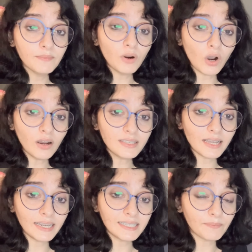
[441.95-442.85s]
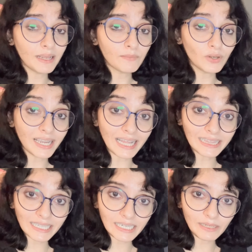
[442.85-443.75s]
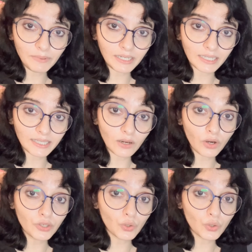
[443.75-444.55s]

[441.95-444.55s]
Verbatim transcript: बहुत सारे सपने आपको याद नहीं भी रहते और